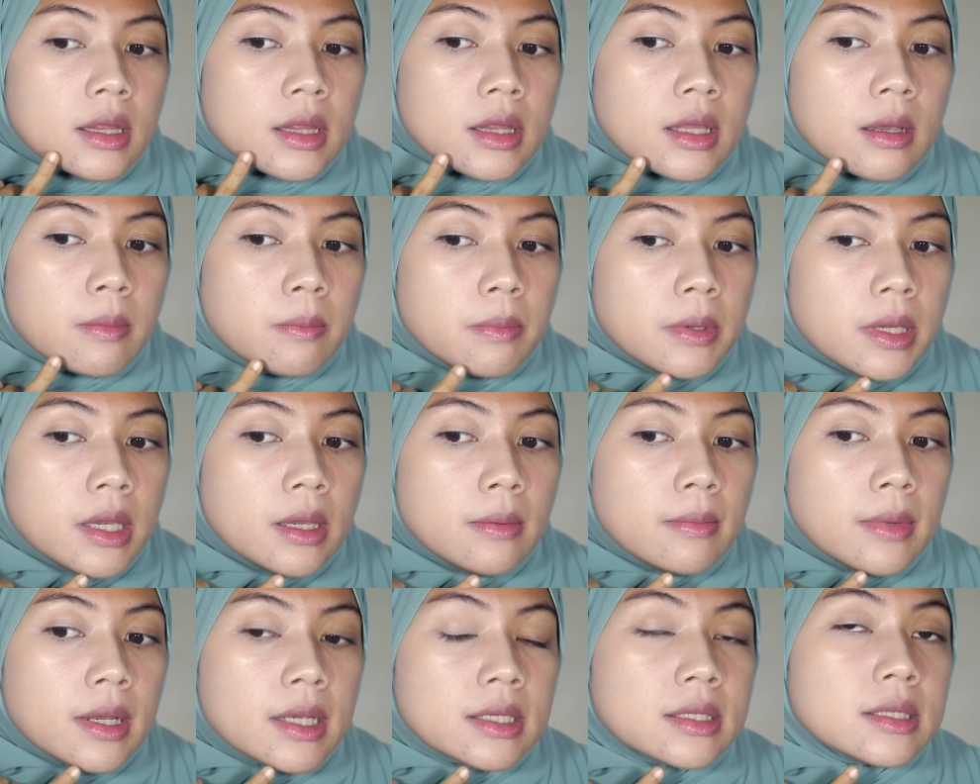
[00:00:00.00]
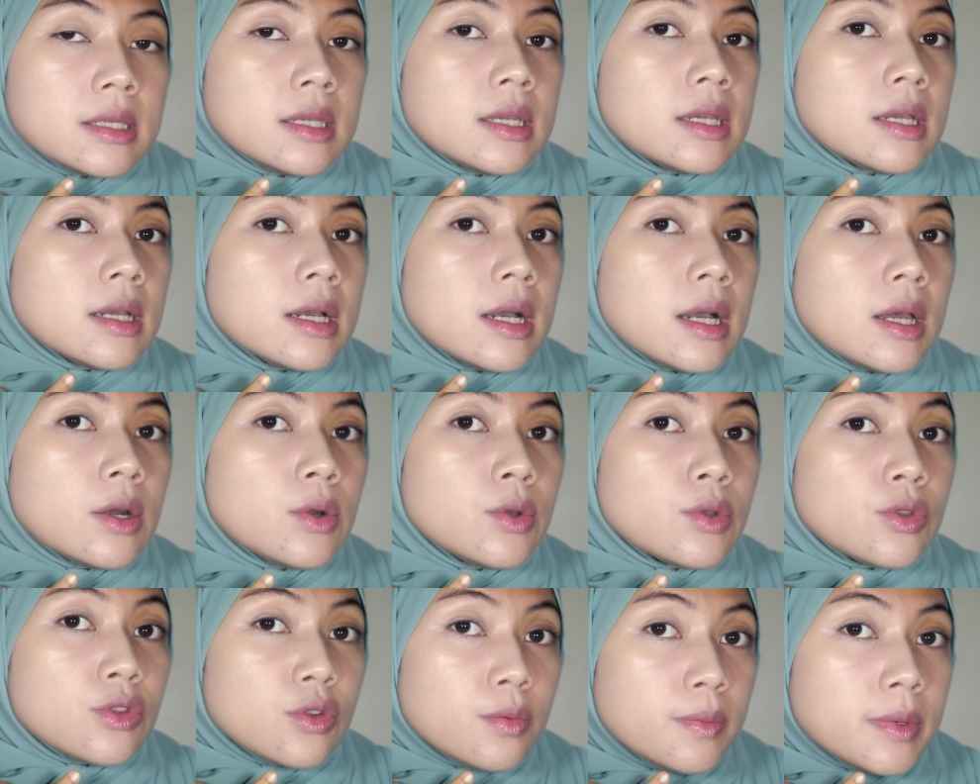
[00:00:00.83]
tapi masih nggak
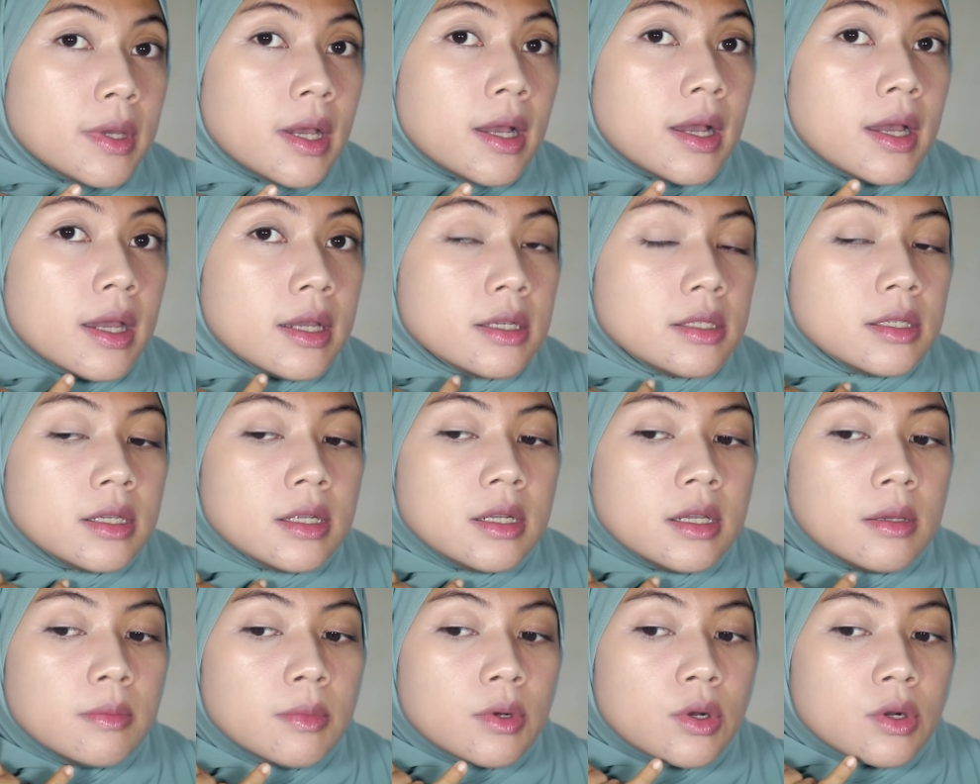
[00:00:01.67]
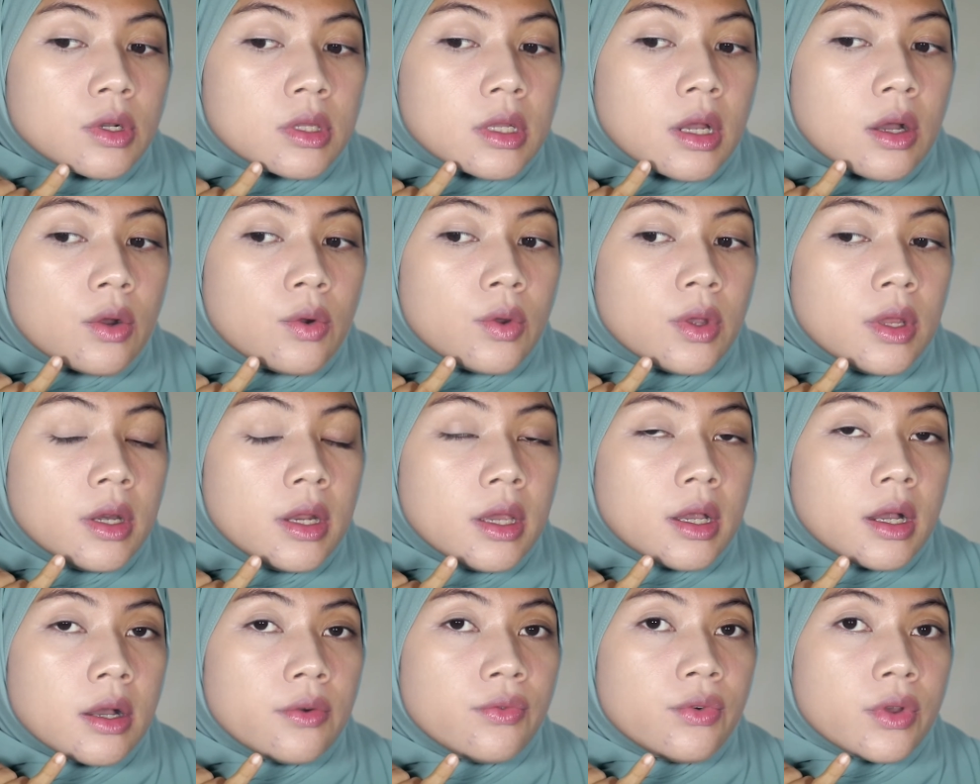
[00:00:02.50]
nutup ya guys jadi menurut aku
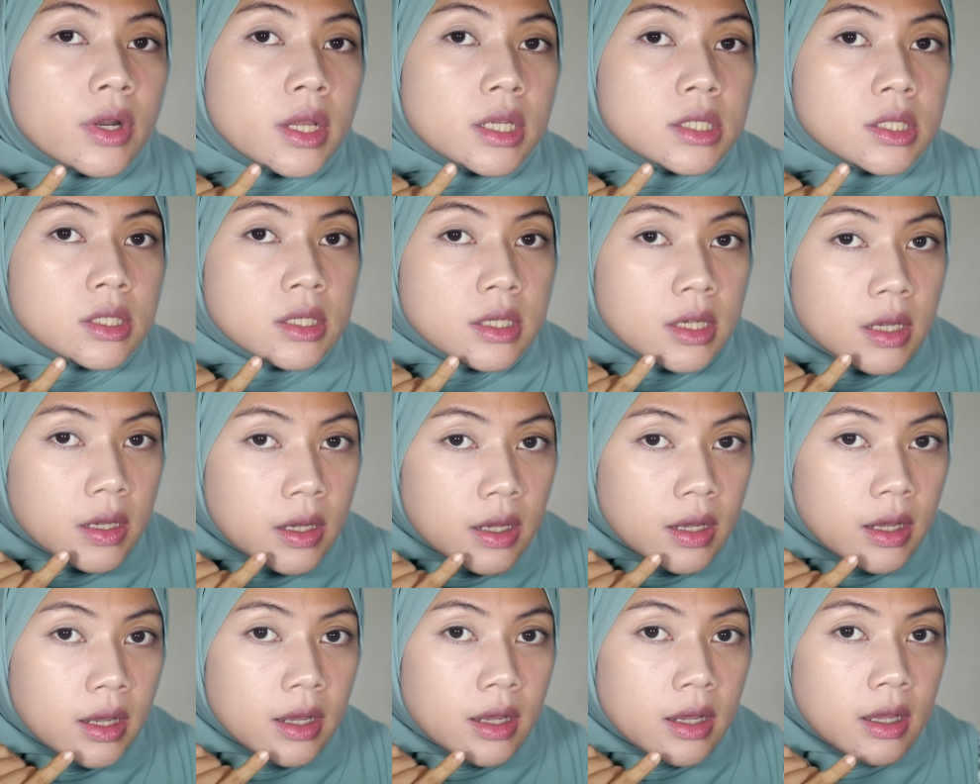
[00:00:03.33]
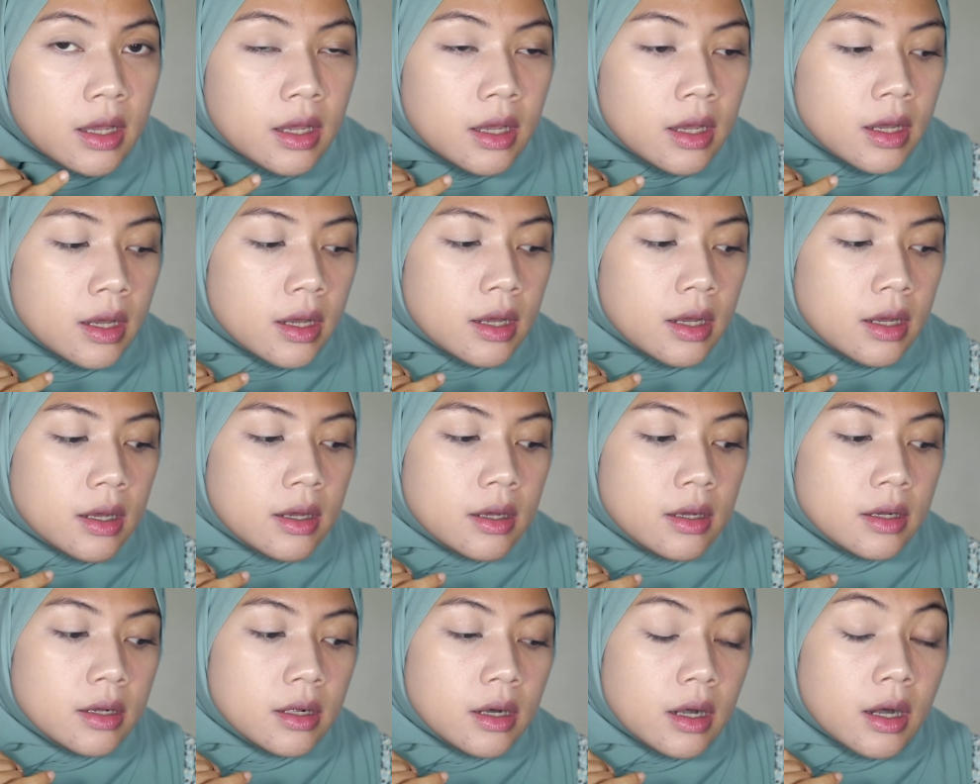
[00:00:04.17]
ini coveragenya
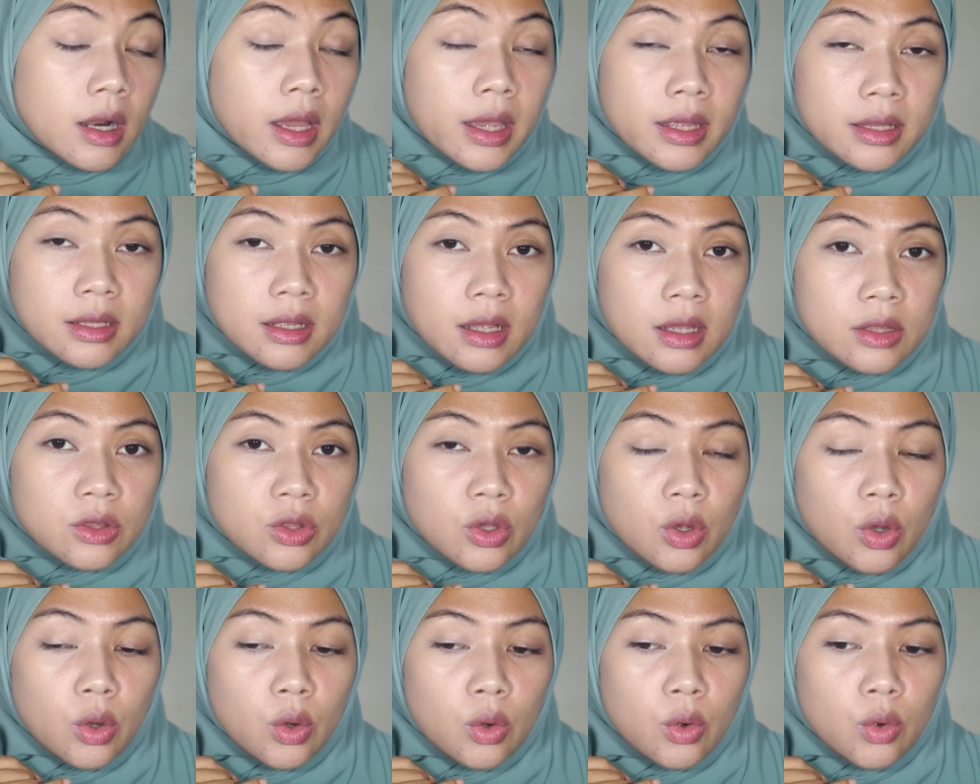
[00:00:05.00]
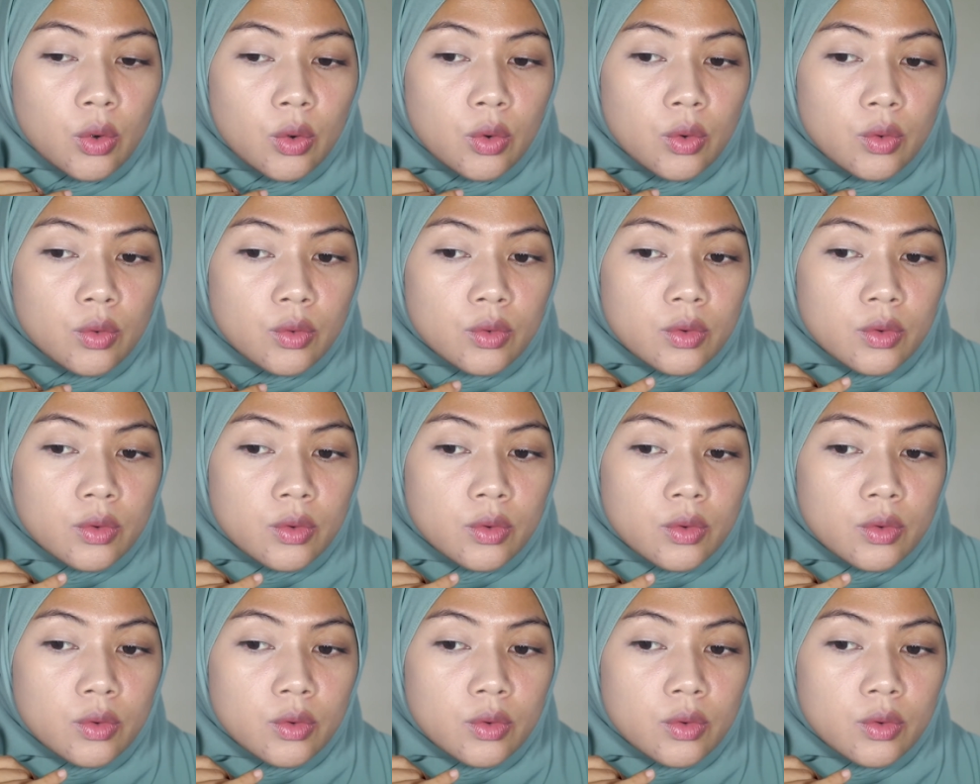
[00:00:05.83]
uh, light atau